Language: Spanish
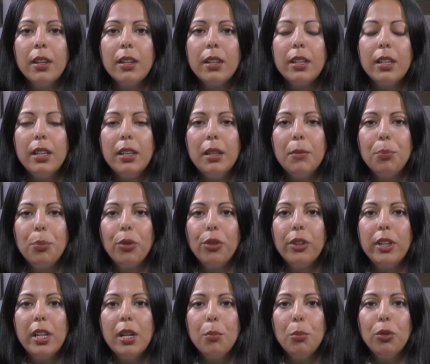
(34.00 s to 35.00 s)
y
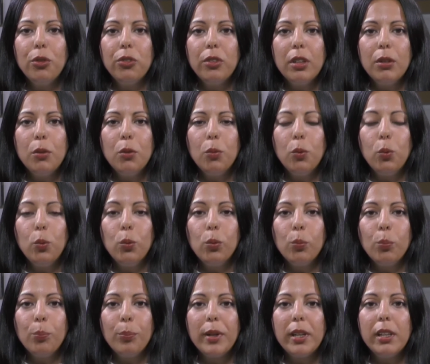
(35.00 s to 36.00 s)
podríamos ser
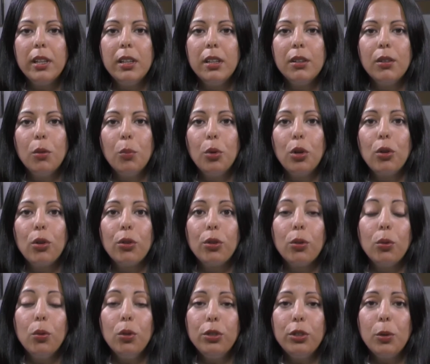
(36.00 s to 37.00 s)
un país como
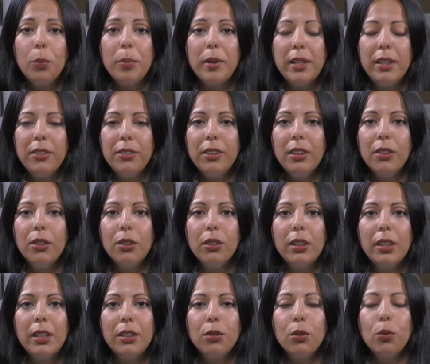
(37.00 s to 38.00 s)
los otros países
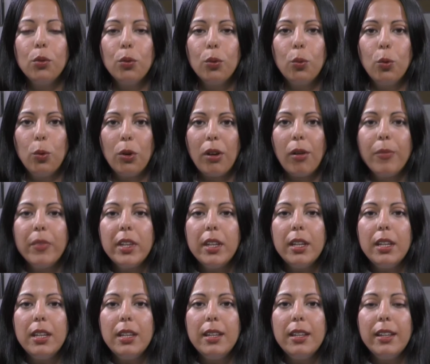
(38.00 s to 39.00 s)
donde esto no ocurre
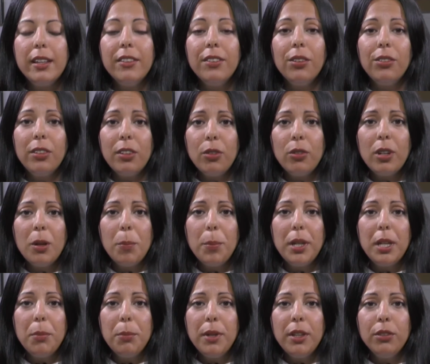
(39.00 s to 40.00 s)
Y quise hacer un
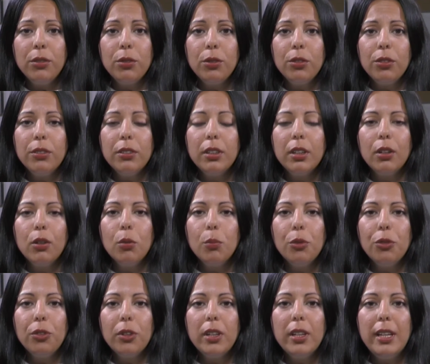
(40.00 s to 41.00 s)
experimento de
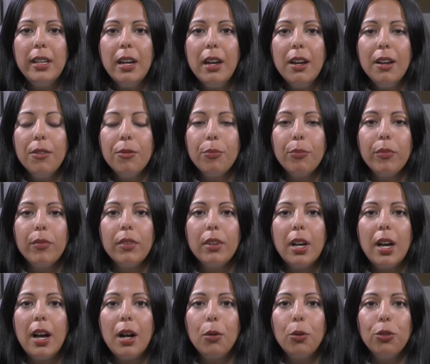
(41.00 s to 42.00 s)
cómo sería
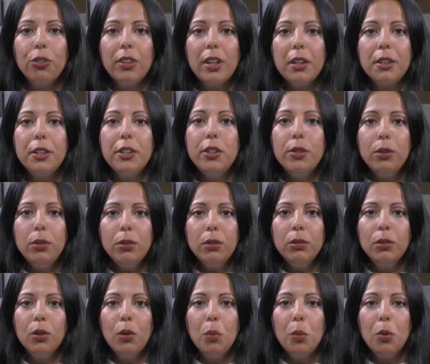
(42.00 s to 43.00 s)
acosar yo
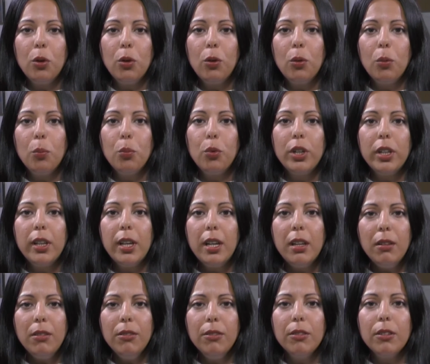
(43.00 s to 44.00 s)
como
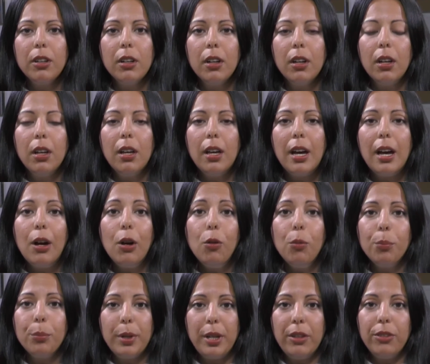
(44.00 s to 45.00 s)
mujer a
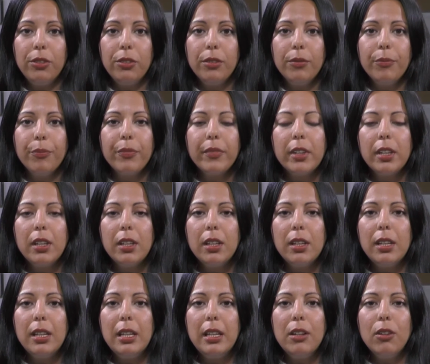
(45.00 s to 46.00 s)
hombres.
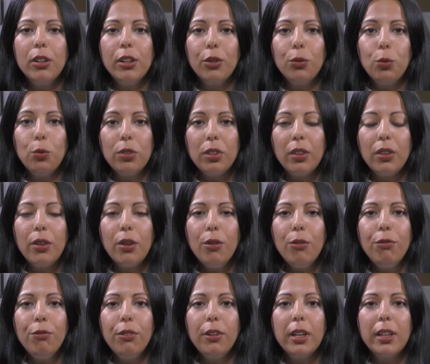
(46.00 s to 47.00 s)
Y lo que
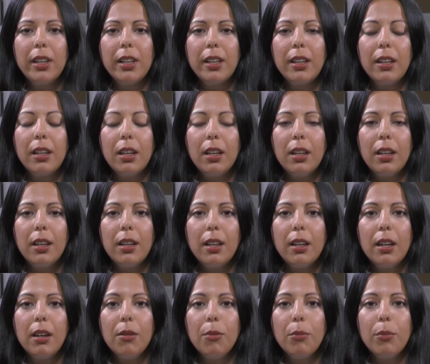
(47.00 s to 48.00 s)
sucedió fue
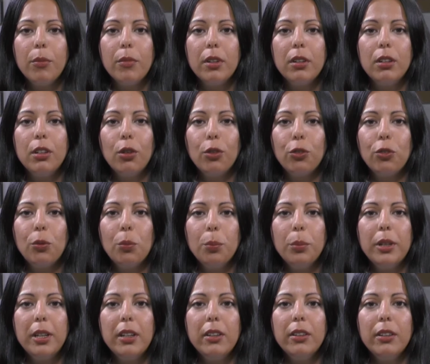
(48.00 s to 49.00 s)
que los
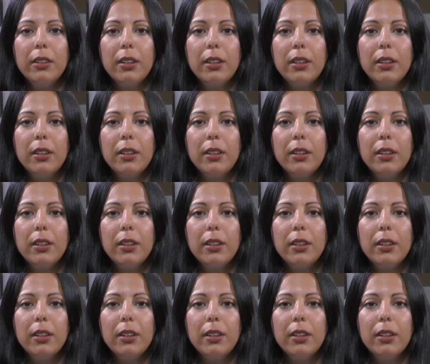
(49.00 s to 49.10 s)
hombres